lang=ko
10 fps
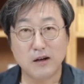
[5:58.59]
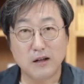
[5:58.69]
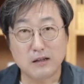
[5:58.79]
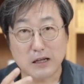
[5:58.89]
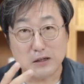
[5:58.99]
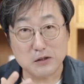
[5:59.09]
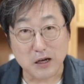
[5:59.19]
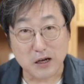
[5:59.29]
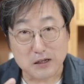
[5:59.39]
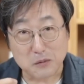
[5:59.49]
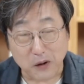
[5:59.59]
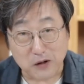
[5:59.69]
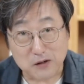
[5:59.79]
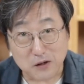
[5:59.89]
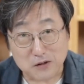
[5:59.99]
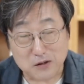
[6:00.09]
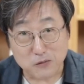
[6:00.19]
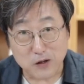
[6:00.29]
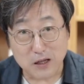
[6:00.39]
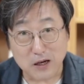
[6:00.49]
나는 요새 그래서 벌떡
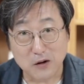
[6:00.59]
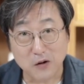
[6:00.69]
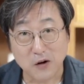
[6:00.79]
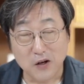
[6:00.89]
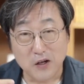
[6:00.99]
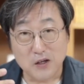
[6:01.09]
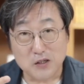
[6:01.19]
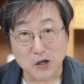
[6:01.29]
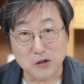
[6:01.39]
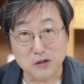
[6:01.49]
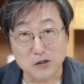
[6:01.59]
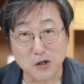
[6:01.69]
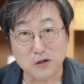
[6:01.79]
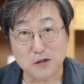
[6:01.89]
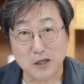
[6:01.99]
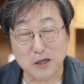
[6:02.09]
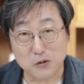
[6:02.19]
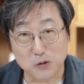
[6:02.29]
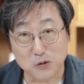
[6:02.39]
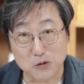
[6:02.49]
습관하고 선 정리
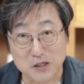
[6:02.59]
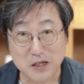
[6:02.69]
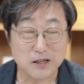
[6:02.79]
후 실행